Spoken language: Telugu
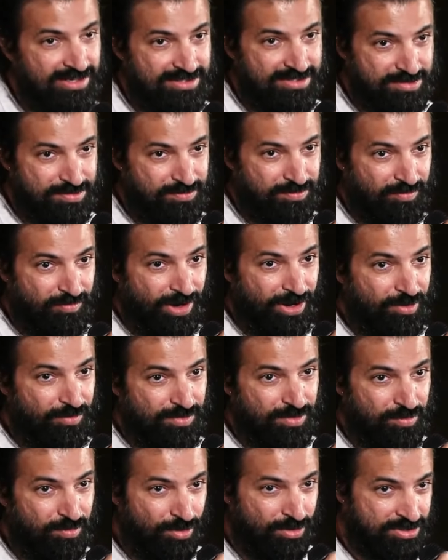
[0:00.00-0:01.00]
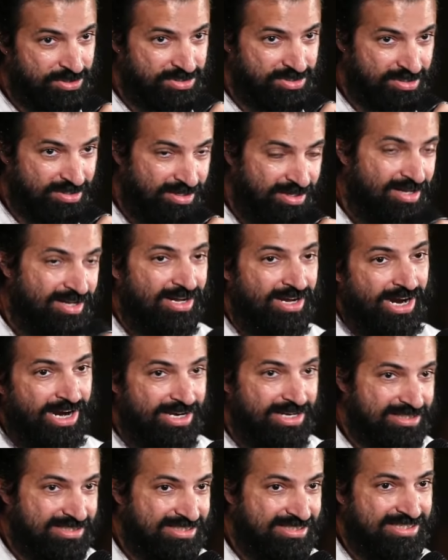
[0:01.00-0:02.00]
ఇస్ వన్ ఆఫ్ ద మోస్ట్
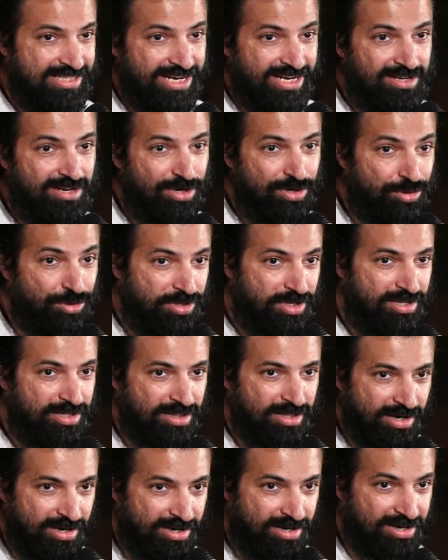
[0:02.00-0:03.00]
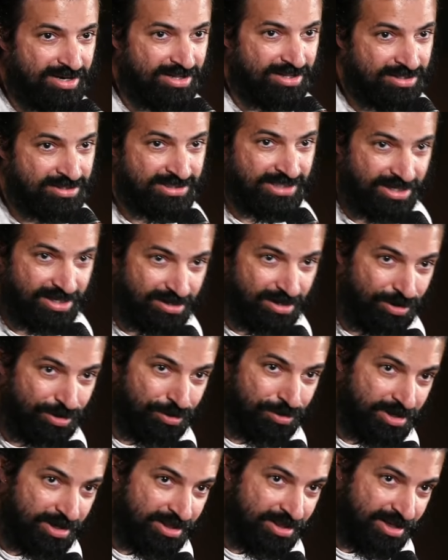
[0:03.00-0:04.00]
అంటే సరిగా కుదిరింది అంటారు కదా సరిగా
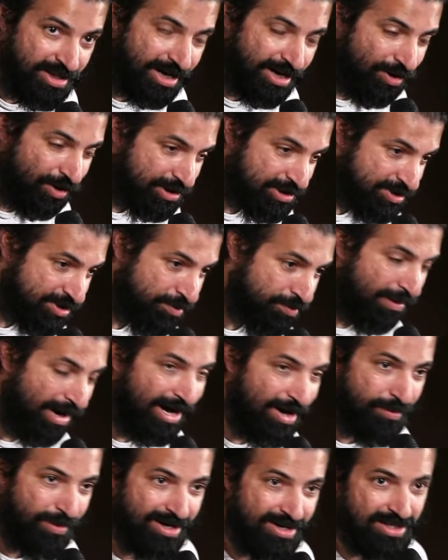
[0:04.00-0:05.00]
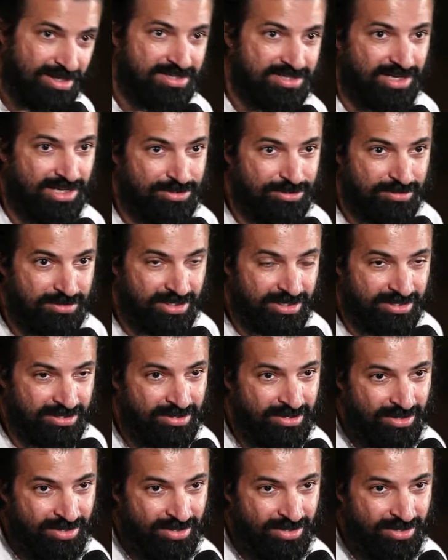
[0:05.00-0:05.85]
కుదిరింది అండ్ ఆల్సో మహాభారతం చదివితే